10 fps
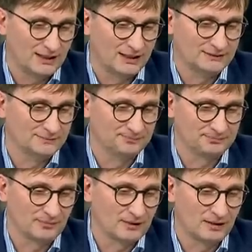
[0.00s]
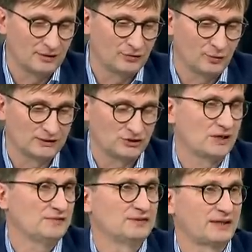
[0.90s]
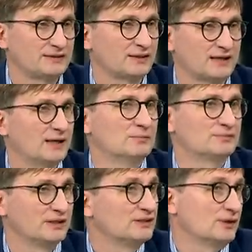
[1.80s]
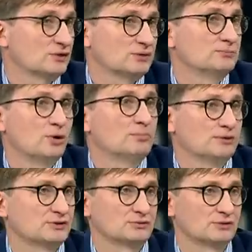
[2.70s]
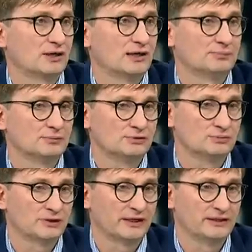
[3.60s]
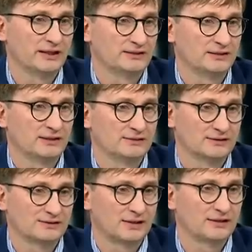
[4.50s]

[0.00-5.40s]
ein, äh, so einen Stellvertreterkampf, den es ja auch schon im Donbass schon gab. Und die Ukraine hätte ja das gar